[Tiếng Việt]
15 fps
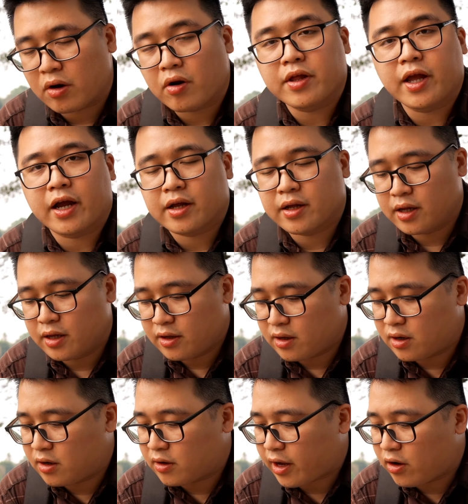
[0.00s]
tác nó nhanh.
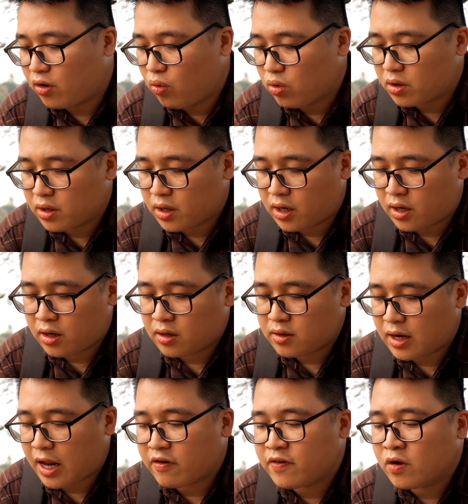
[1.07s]
Ờ, cái nút ờ,
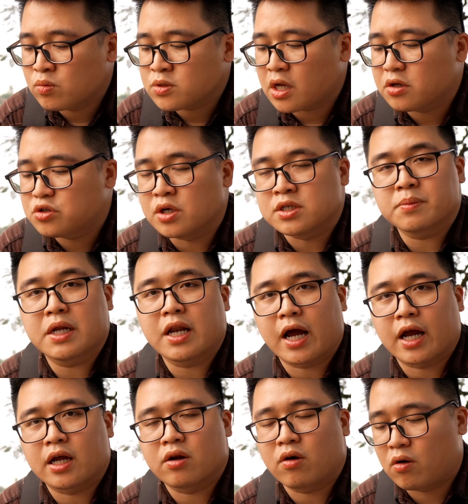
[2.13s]
live view cũng sẽ được chuyển sang bên
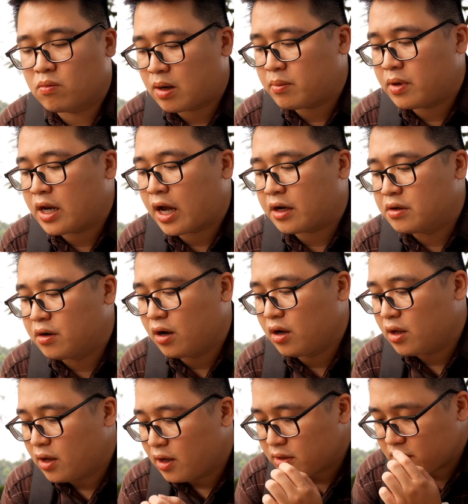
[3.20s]
này nó không nằm bên này nữa
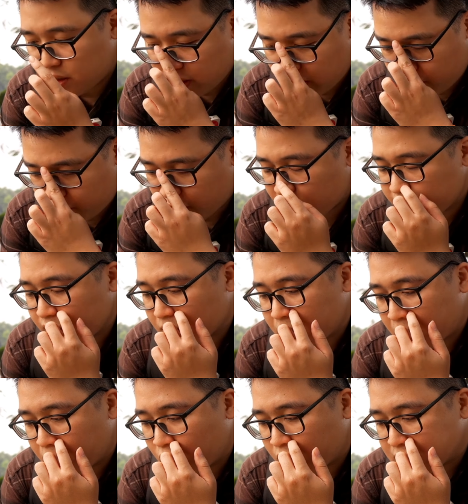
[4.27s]
thì với cái việc
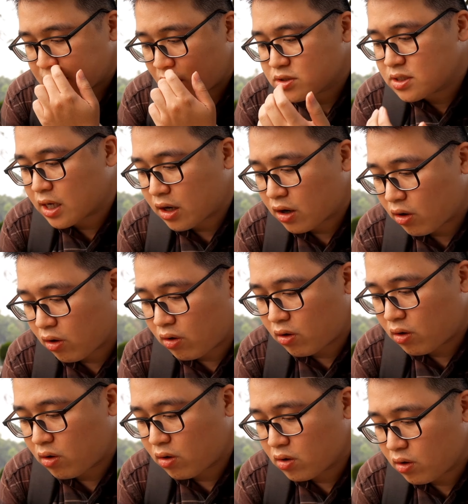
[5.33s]
mà một cái giao diện
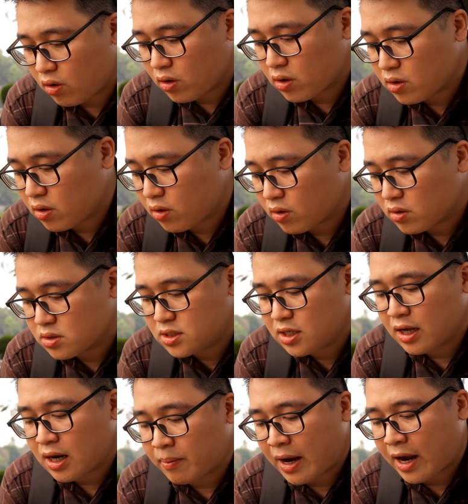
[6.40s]
nó nó nó
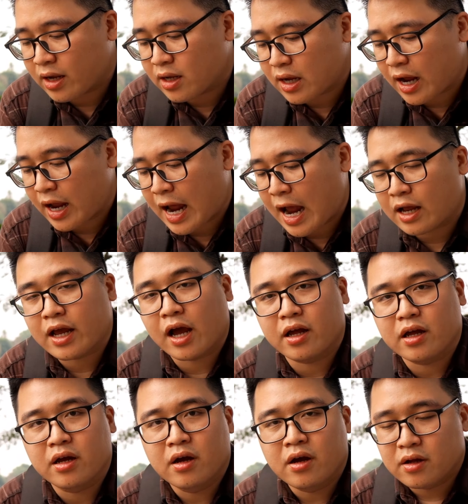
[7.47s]
chia làm hai hai hàng như
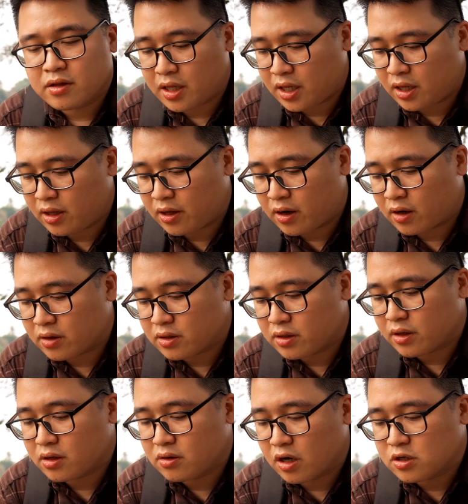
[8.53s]
ấy thì ờ,
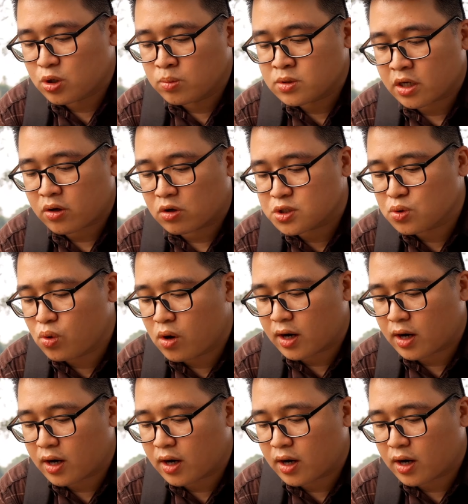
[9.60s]
người dùng sẽ có xu